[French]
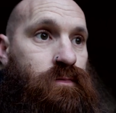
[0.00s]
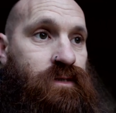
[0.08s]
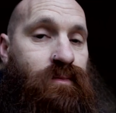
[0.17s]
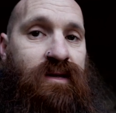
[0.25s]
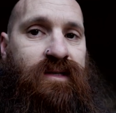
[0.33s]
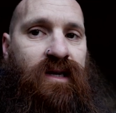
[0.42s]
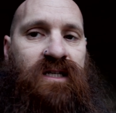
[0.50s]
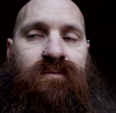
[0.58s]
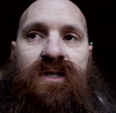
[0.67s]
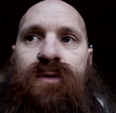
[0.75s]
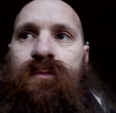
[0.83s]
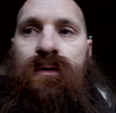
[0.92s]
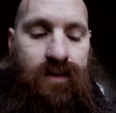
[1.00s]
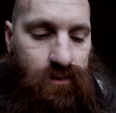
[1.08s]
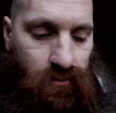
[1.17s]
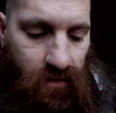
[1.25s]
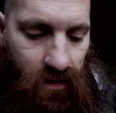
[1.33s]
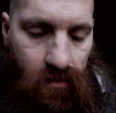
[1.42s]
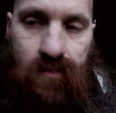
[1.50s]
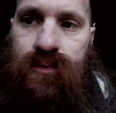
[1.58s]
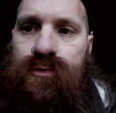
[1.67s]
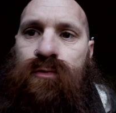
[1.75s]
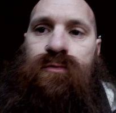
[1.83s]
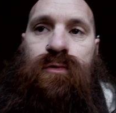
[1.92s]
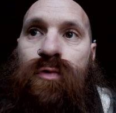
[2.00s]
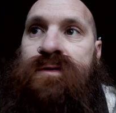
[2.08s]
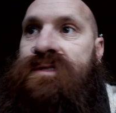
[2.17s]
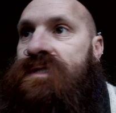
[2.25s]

ça m'intéresse vachement parce qu'on est quand même sur une grosse